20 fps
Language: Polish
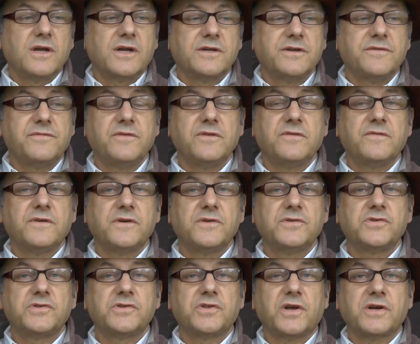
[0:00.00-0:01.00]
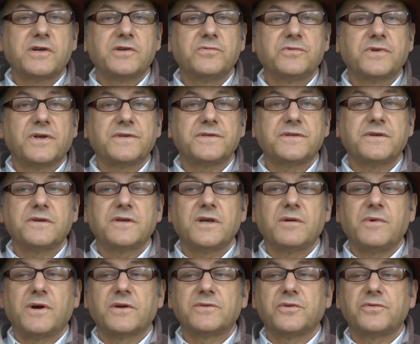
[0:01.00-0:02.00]
Griffin twierdzi, że ta krótka
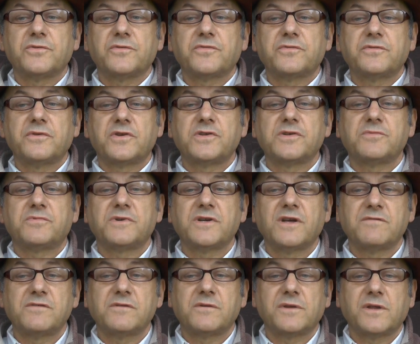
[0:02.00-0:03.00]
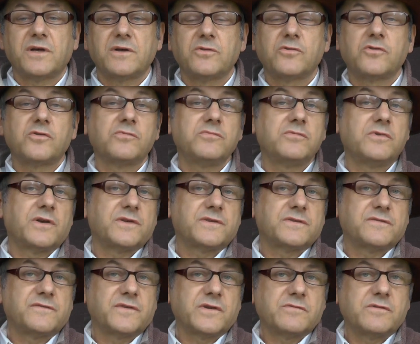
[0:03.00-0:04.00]
seria banknotów, która się pojawiła na rynku, była
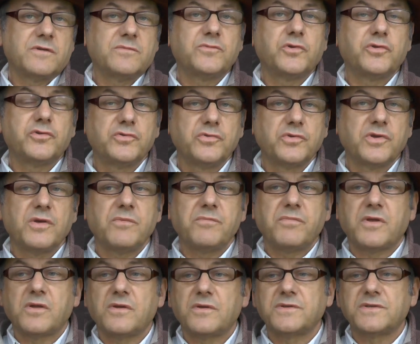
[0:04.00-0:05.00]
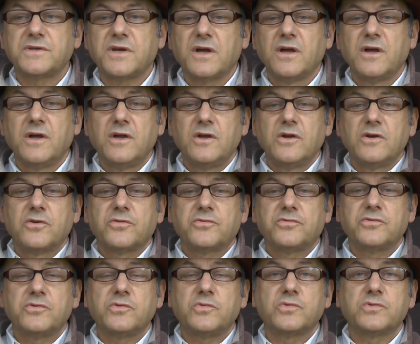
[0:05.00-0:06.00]
zwykłym dodrukiem pieniądza,
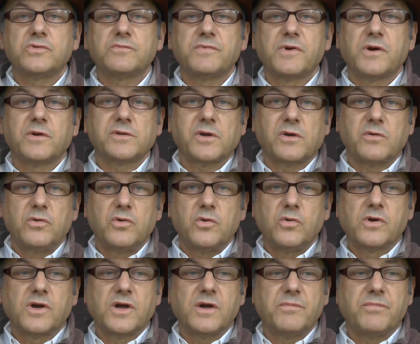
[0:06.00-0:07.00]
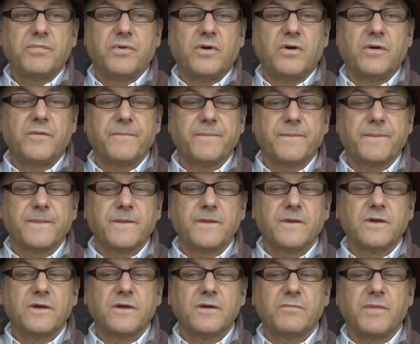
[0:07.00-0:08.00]
który uzupełniał lukę po
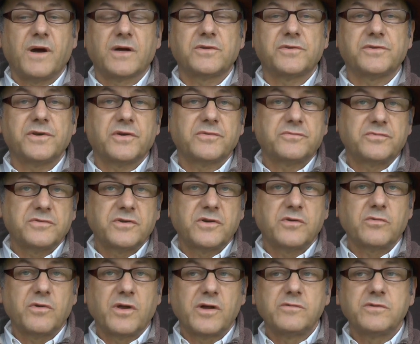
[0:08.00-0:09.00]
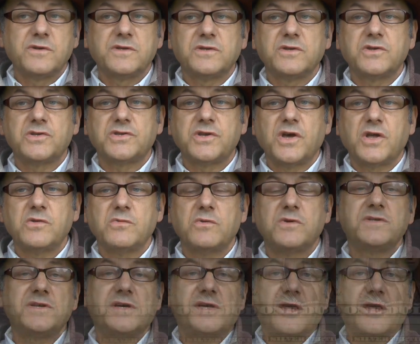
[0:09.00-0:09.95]
mm, banknotach, które uległy zniszczeniu i z